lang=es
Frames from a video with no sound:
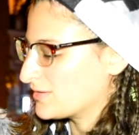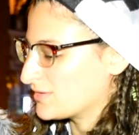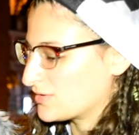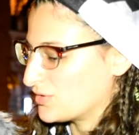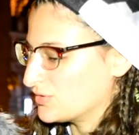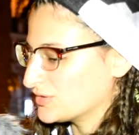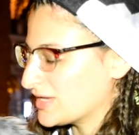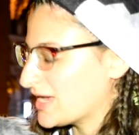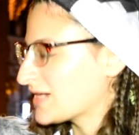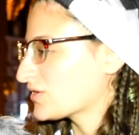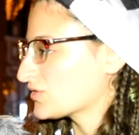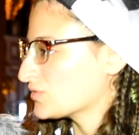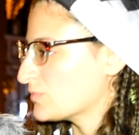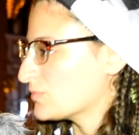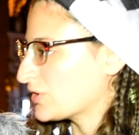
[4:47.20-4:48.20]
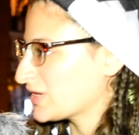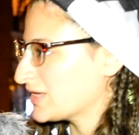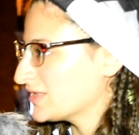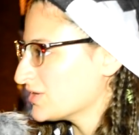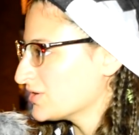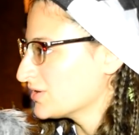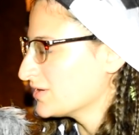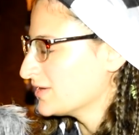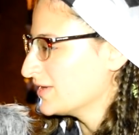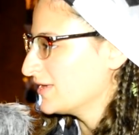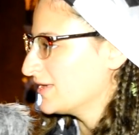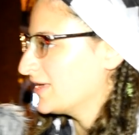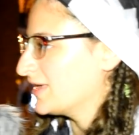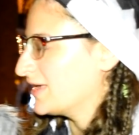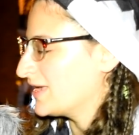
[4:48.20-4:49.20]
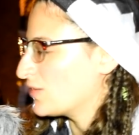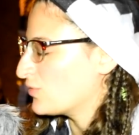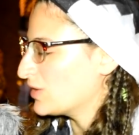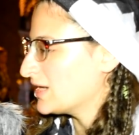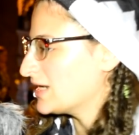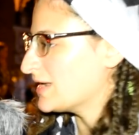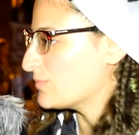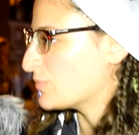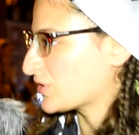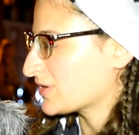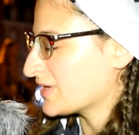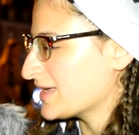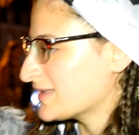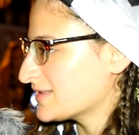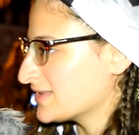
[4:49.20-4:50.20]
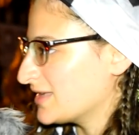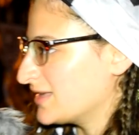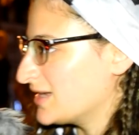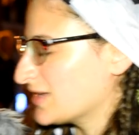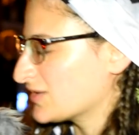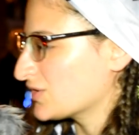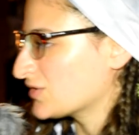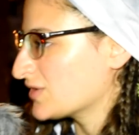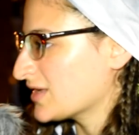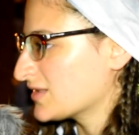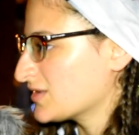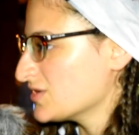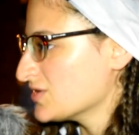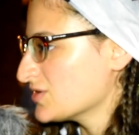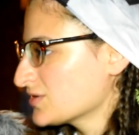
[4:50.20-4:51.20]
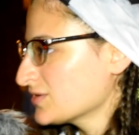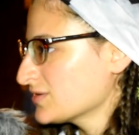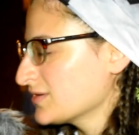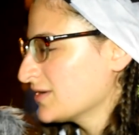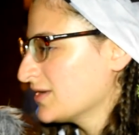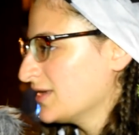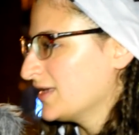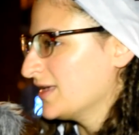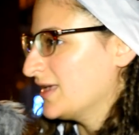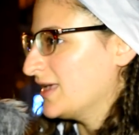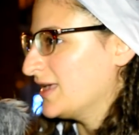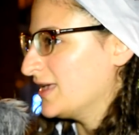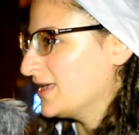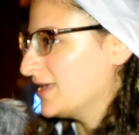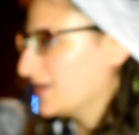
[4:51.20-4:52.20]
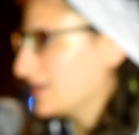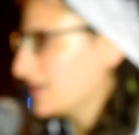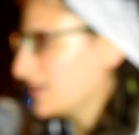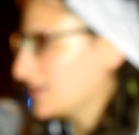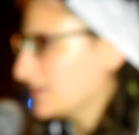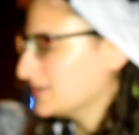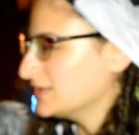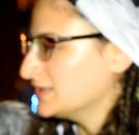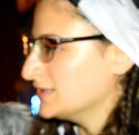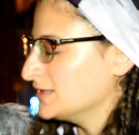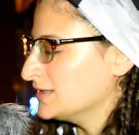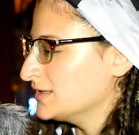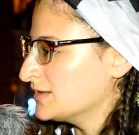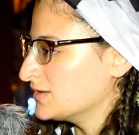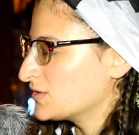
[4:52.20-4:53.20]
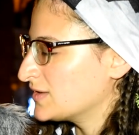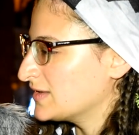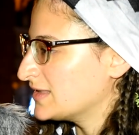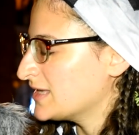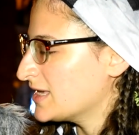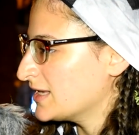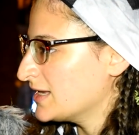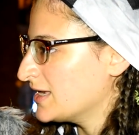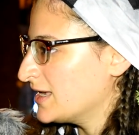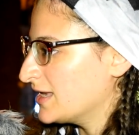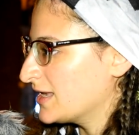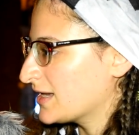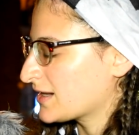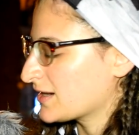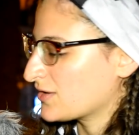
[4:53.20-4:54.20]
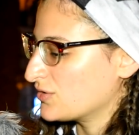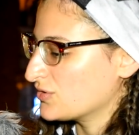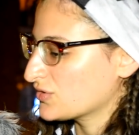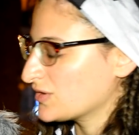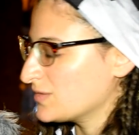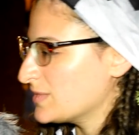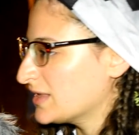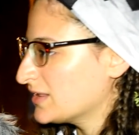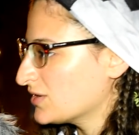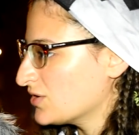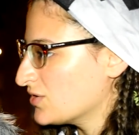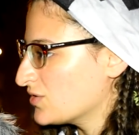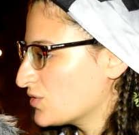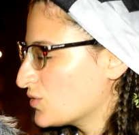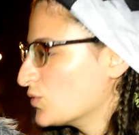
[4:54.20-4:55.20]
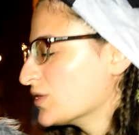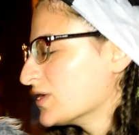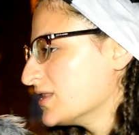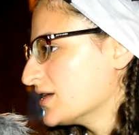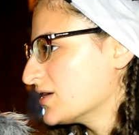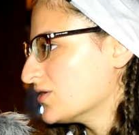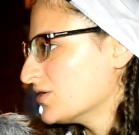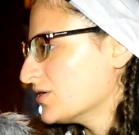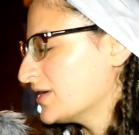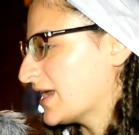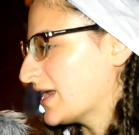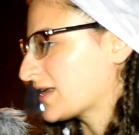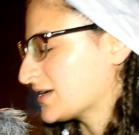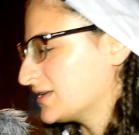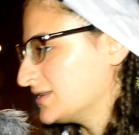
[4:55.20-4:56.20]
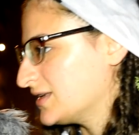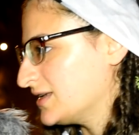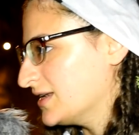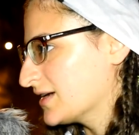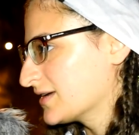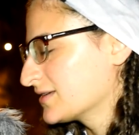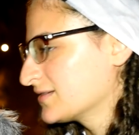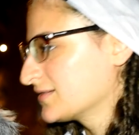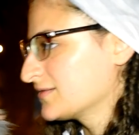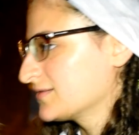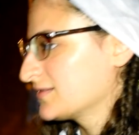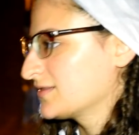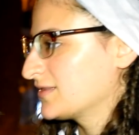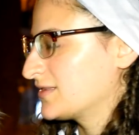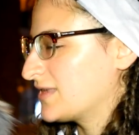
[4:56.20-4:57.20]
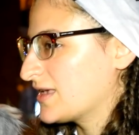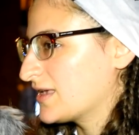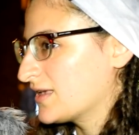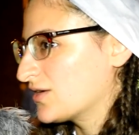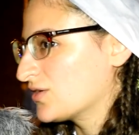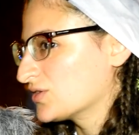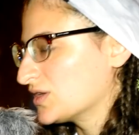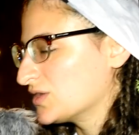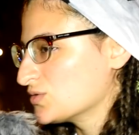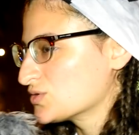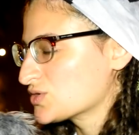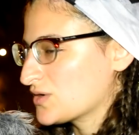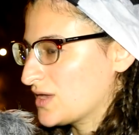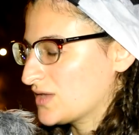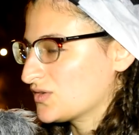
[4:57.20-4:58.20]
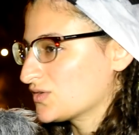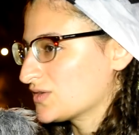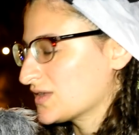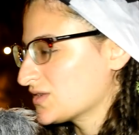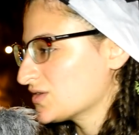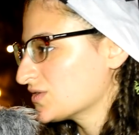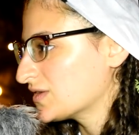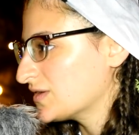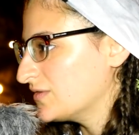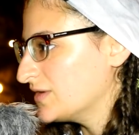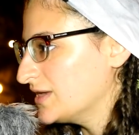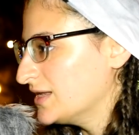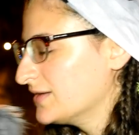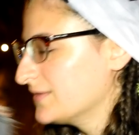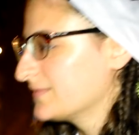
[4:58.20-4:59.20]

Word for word: contarnos un poquito eh, cuál es la importancia de la asociación eh, y si tiene reconocimiento jurídico en Argentina, si constituye una asociación civil.